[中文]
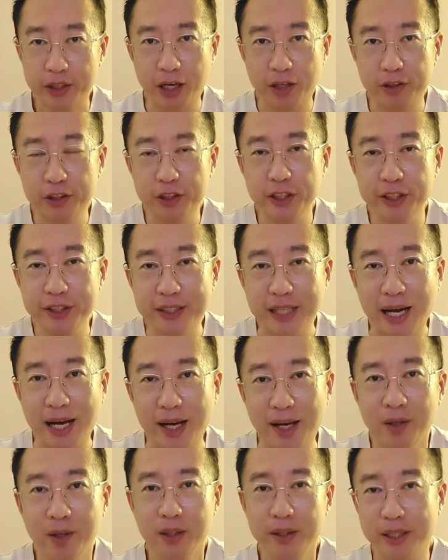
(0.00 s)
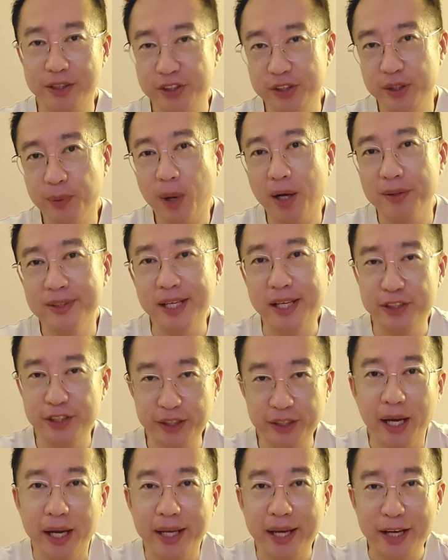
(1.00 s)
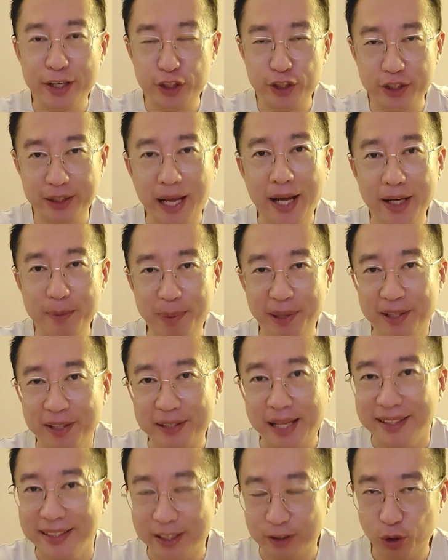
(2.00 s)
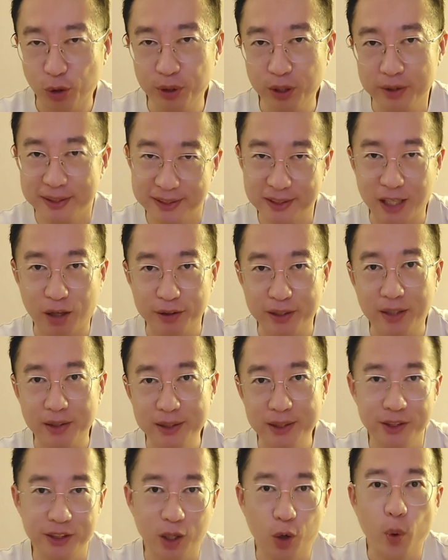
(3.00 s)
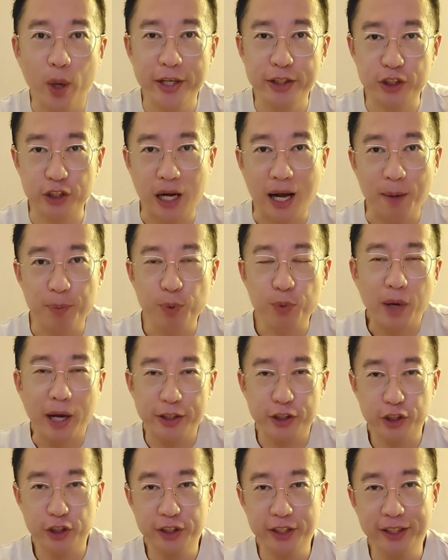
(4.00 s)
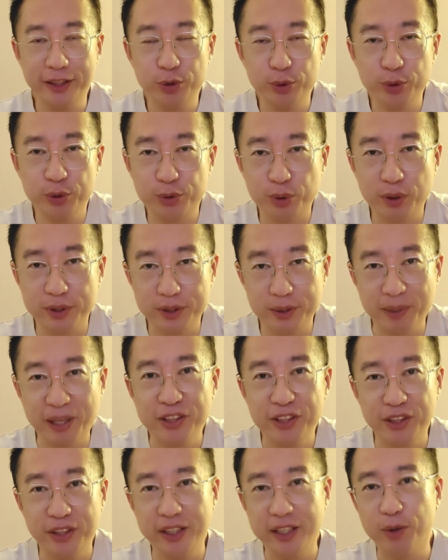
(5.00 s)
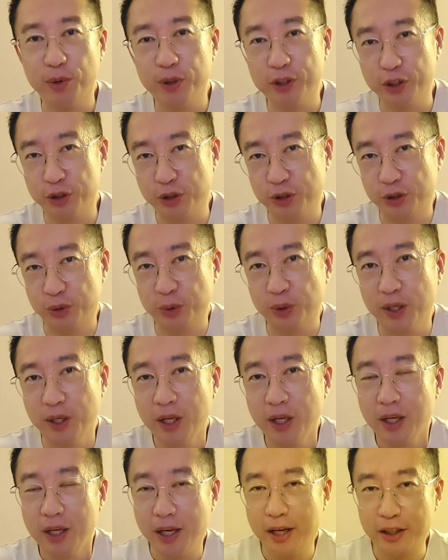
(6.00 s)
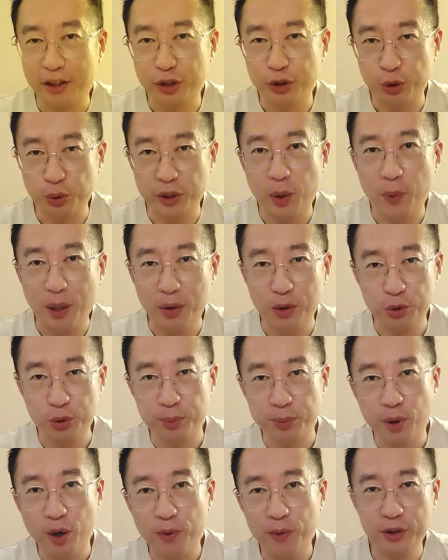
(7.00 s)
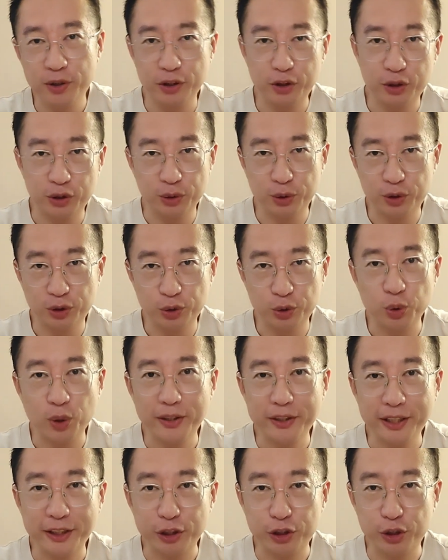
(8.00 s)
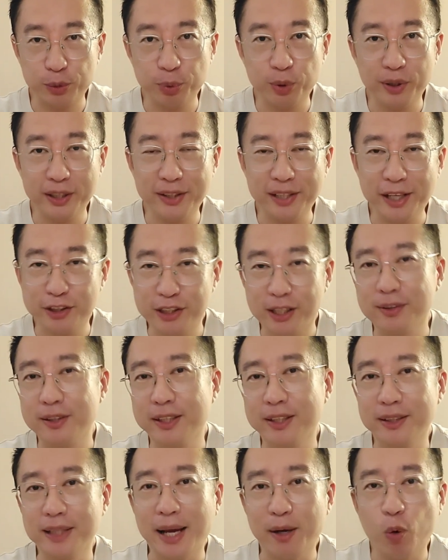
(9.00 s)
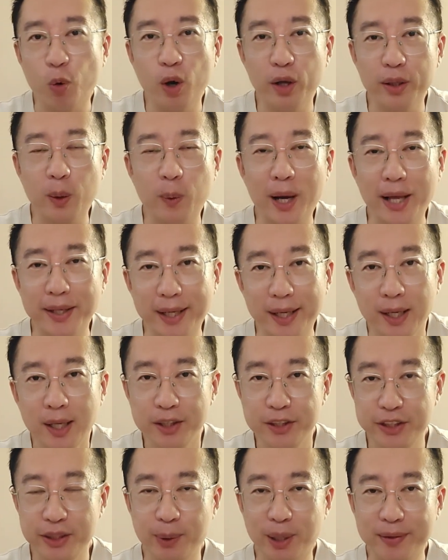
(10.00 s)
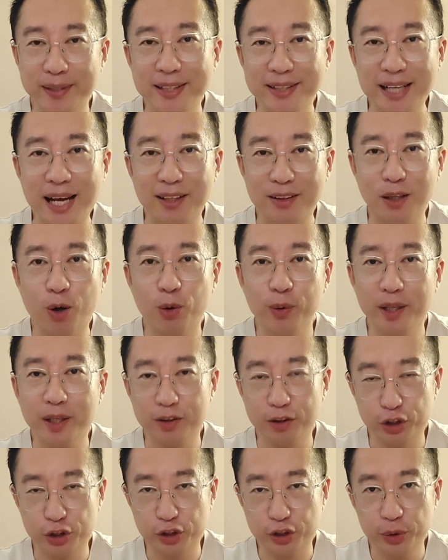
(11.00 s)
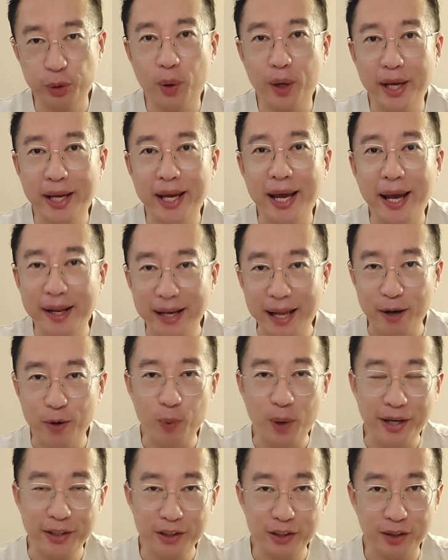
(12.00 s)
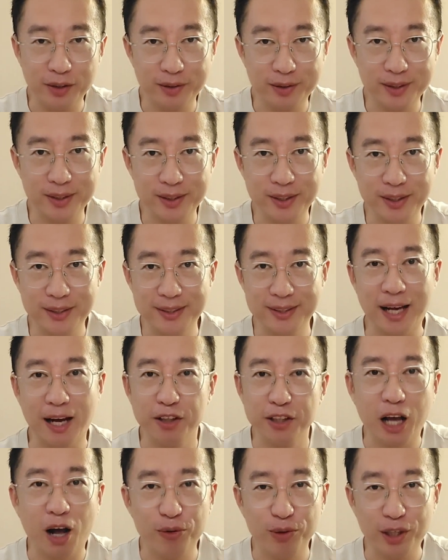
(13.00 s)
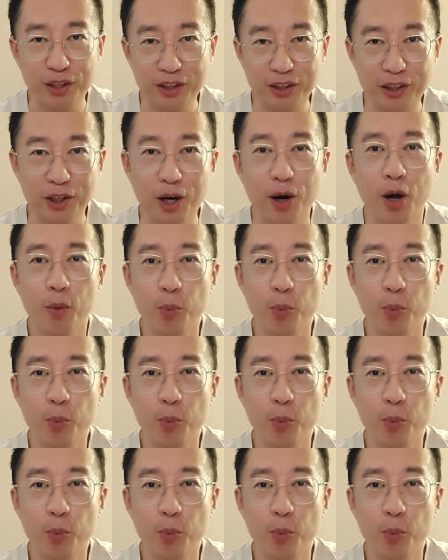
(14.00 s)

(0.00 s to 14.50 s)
尝试一下啊。那希望在这个 AI 时代里边呢，大家都能找到自己的位置啊。不管是您去做自媒体，或者是说呃各种的网络主播，或者是是说这个直播的电商的一个带货的话呢，希望大家都能使用 AI 来完成自己想要的一个